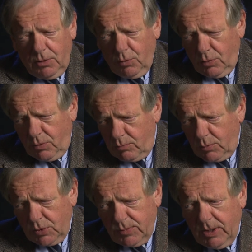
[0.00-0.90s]
Nun
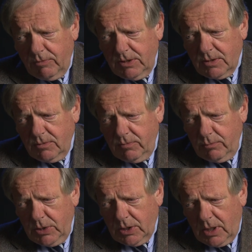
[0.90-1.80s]
muss man
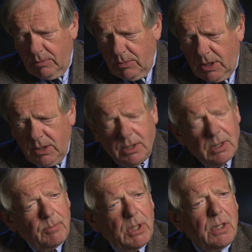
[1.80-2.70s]
wissen, mit einem
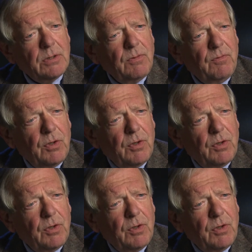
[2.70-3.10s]
einigermaßen